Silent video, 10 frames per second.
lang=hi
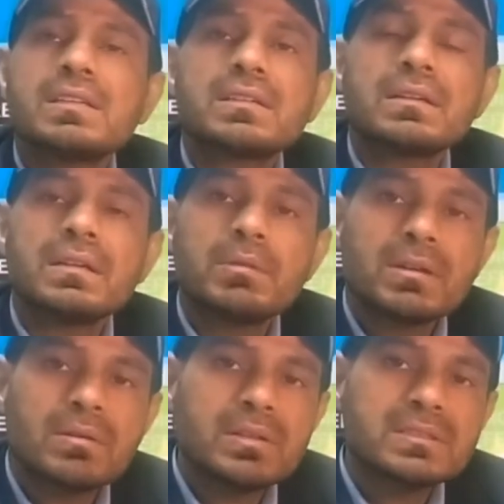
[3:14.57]
इसने डबल
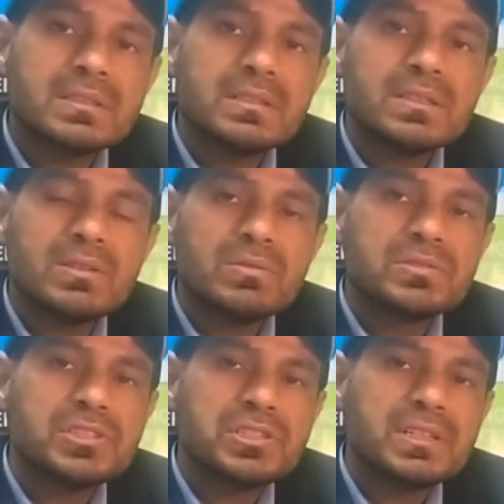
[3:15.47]
क्रॉस करने की
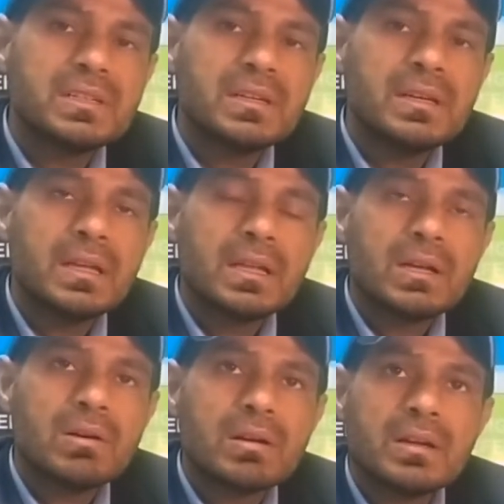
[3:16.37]
कोशिश नहीं की
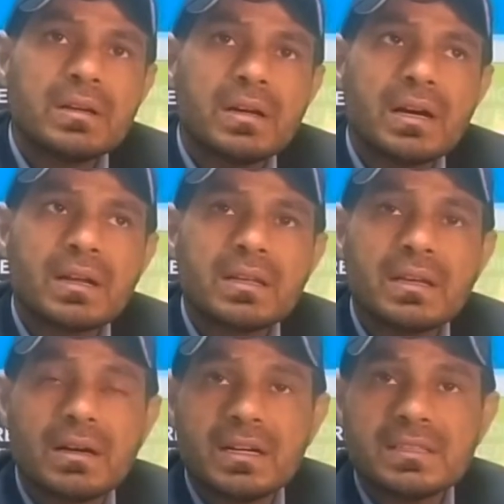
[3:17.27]
और अगर
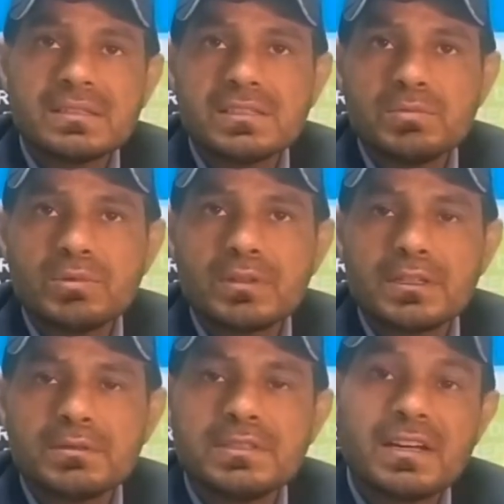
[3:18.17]
ये आज सच बोल रहा
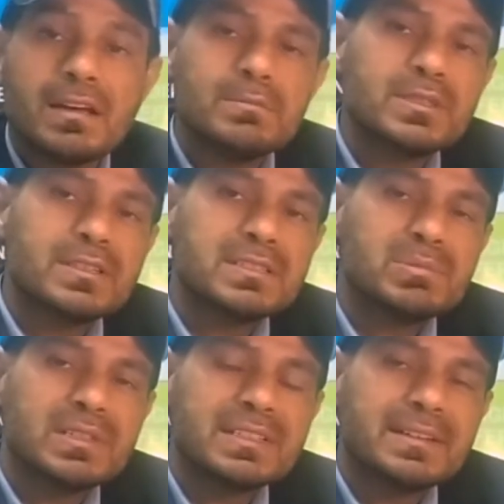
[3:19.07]
है तो ये कल भी सच
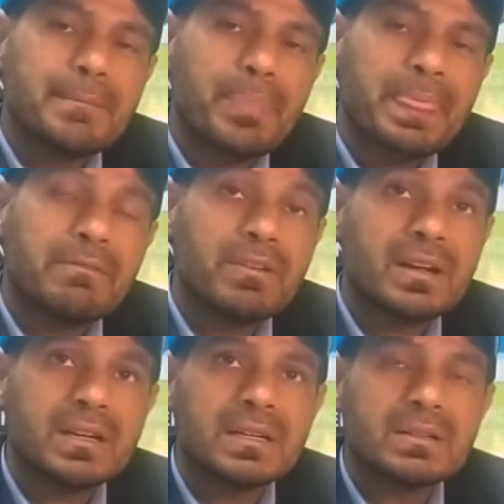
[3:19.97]
बोलेगा
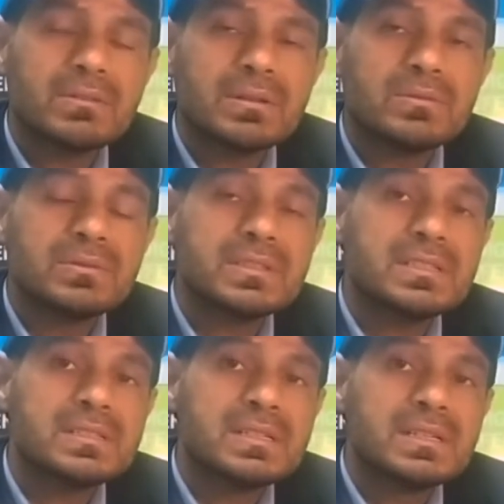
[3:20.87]
वरना उनके